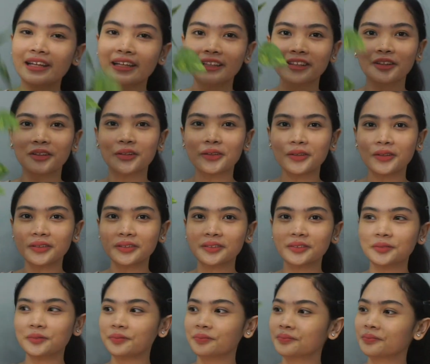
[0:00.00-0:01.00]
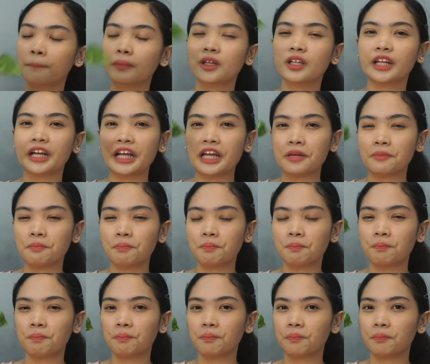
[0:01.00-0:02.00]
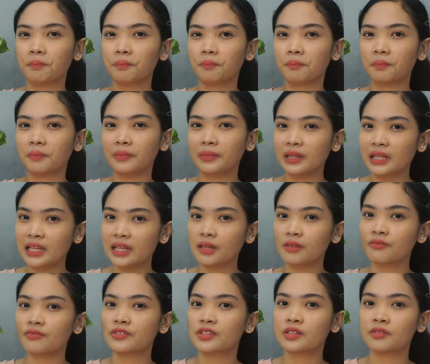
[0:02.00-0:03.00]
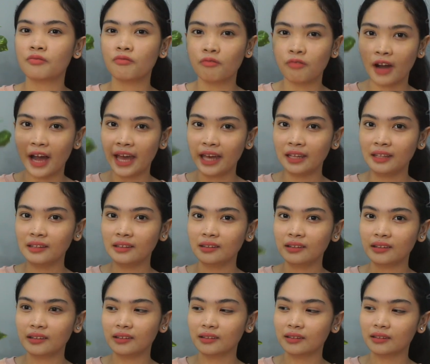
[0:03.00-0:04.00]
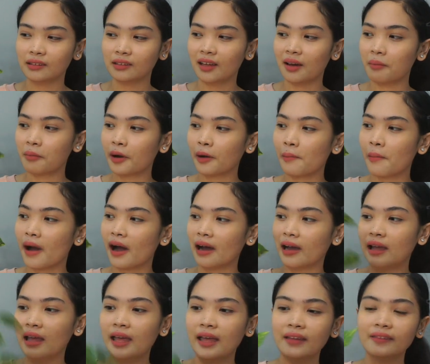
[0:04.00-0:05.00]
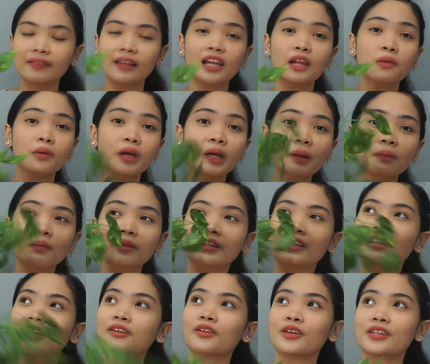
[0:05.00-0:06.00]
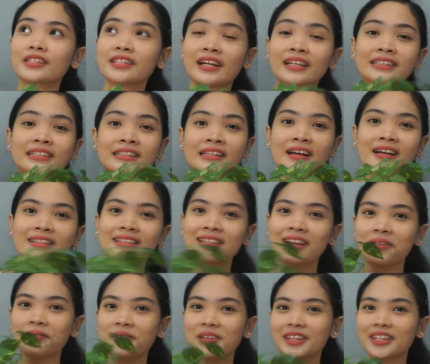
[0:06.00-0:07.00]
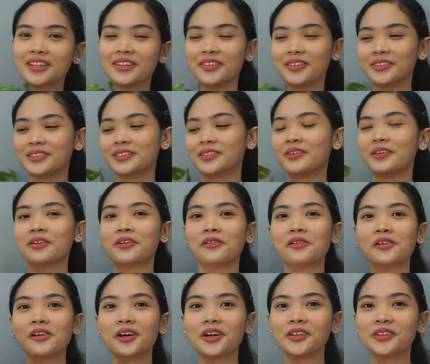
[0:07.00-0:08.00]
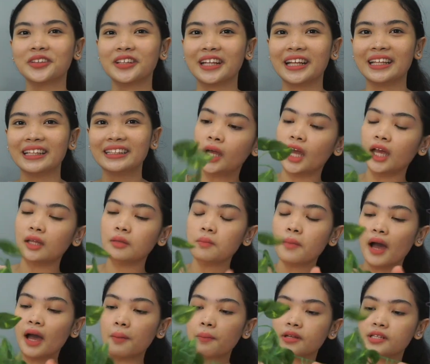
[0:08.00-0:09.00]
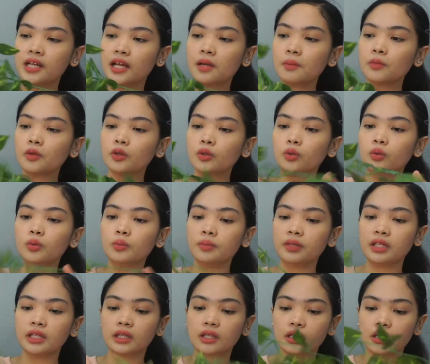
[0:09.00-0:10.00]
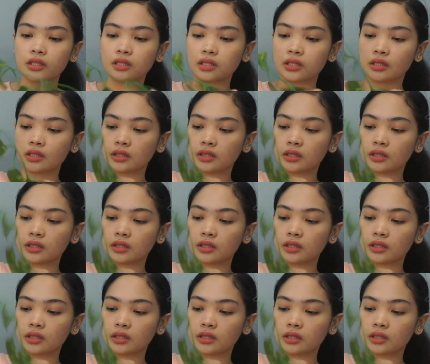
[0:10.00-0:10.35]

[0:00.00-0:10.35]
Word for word: itong Dream Leaves Vine. Tama ba? Dalawa yung binili ko. Isa kasi nakasabit na doon. So, ayoko na kunin. And mahaba siya. Alam ko 2 meters